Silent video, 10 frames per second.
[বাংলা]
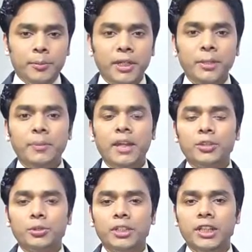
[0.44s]
বিএনপি
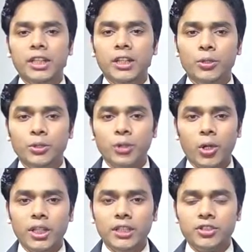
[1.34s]
এতদিনে ও
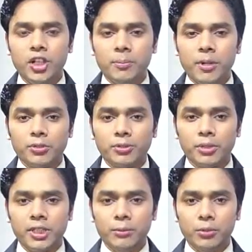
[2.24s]
দলের
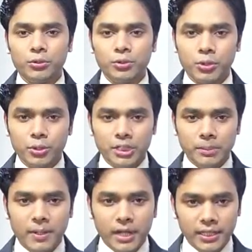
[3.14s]
চেয়ারপারসনকে মুক্ত
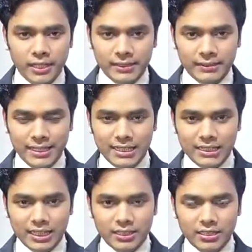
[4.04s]
করতে পারেনি
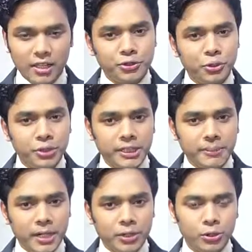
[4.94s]
এটি তাদের রাজনৈতিক
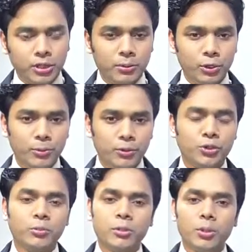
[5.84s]
ব্যর্থতা বলে
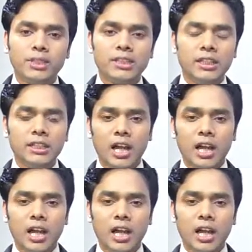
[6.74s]
মন্তব্য করেছেন